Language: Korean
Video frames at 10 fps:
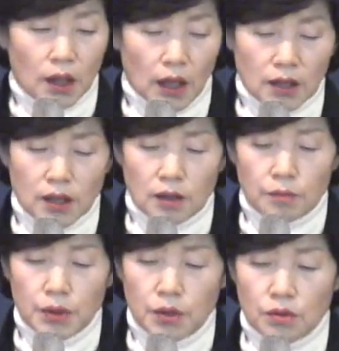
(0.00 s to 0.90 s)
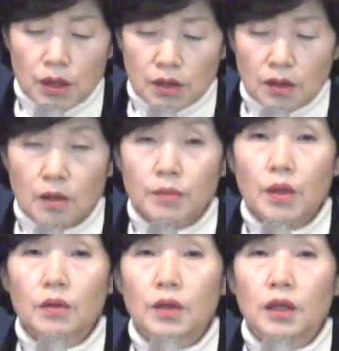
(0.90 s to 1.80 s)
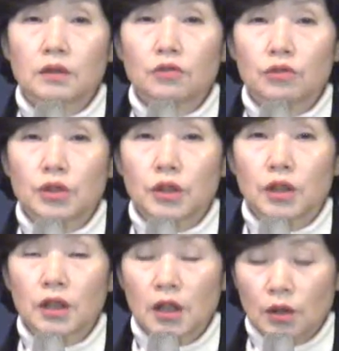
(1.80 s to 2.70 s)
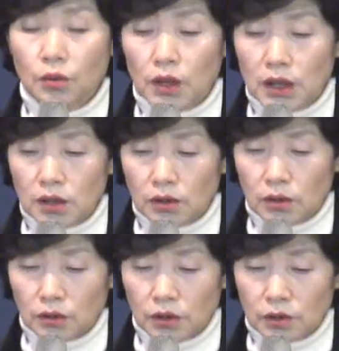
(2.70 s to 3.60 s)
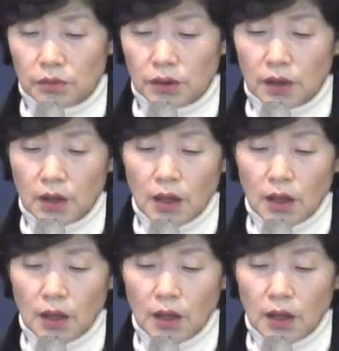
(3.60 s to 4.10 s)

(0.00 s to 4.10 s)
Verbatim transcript: 가장 필요한 평강을 주시기 원하셨던 것입니다.